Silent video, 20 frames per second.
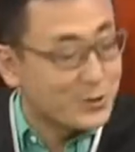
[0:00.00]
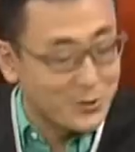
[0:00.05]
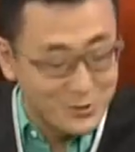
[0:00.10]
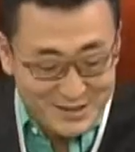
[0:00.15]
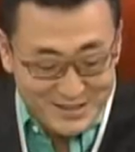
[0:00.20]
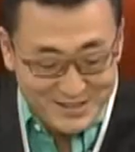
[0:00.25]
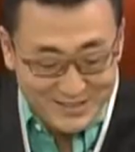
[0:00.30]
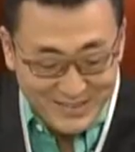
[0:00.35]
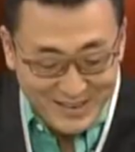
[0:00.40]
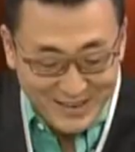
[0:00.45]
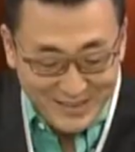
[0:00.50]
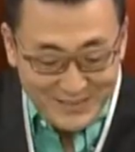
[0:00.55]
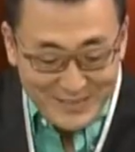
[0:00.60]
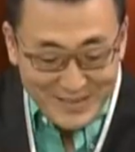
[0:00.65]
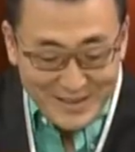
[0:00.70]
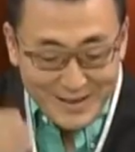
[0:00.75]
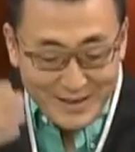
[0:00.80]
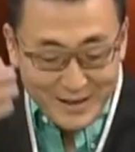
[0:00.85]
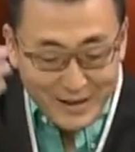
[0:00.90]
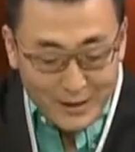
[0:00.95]
表过忠心吧。
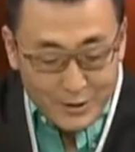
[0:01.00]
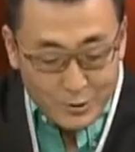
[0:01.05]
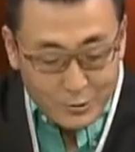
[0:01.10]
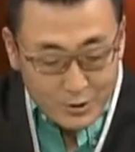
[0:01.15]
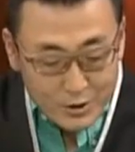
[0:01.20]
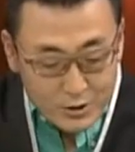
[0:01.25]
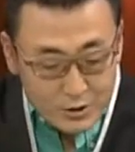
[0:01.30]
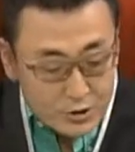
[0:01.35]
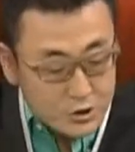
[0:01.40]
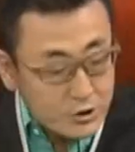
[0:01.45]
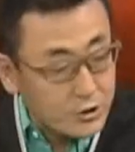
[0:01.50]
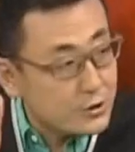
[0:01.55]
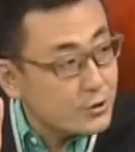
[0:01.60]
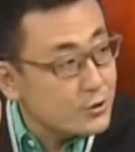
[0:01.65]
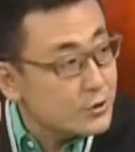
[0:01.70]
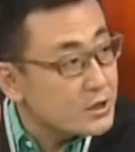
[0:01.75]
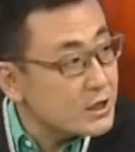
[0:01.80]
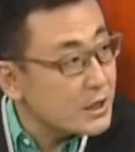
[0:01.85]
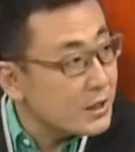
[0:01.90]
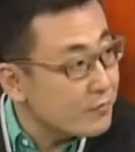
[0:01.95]
还有
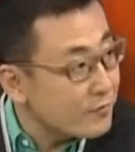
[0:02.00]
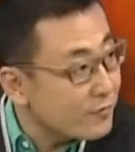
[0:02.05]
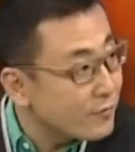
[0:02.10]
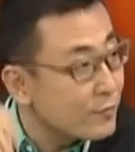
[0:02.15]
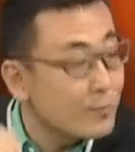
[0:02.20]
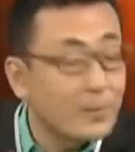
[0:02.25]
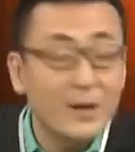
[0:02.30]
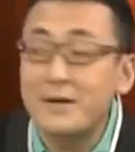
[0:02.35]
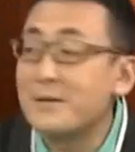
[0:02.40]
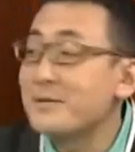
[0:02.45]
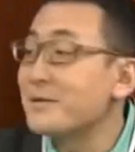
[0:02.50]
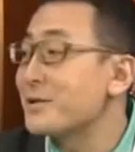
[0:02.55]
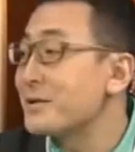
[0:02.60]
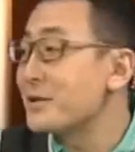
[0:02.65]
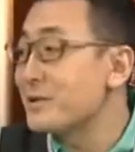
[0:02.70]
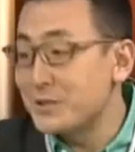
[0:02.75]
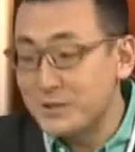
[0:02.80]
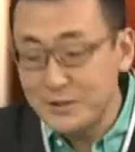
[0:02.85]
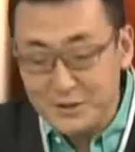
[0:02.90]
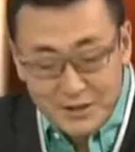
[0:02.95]
时间腐败，你
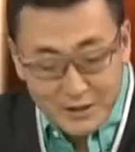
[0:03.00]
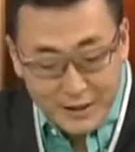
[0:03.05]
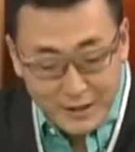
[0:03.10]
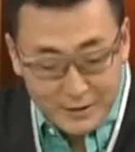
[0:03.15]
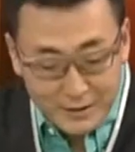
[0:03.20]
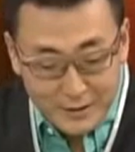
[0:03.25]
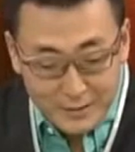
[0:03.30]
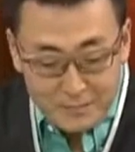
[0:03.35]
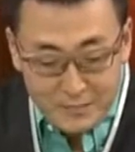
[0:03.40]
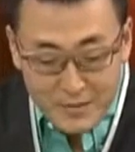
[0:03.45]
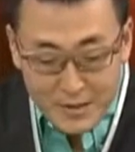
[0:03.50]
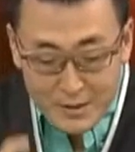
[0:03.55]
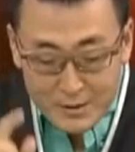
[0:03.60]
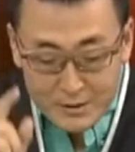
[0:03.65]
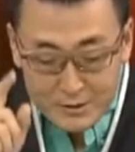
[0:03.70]
听他提这概念，